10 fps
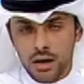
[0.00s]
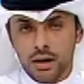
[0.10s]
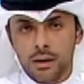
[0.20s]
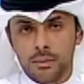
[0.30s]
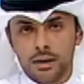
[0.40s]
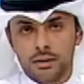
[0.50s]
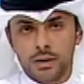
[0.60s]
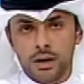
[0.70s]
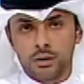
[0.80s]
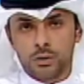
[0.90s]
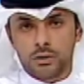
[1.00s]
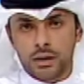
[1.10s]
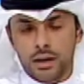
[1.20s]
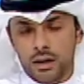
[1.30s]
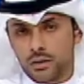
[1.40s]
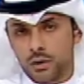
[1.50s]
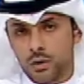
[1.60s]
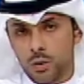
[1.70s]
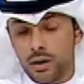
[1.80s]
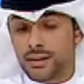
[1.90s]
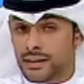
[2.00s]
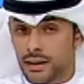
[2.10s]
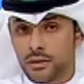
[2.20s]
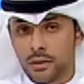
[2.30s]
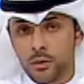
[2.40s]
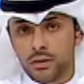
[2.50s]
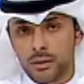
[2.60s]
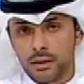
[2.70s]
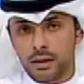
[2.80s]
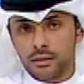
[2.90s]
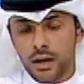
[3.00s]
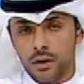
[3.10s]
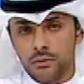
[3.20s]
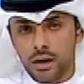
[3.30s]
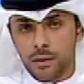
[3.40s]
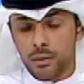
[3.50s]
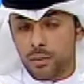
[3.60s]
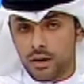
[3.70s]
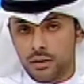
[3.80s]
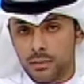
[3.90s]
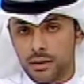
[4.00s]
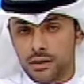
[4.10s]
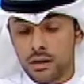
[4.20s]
أقام اتحاد الصناعات الكويتية مؤتمرا صحفيا بمناسبة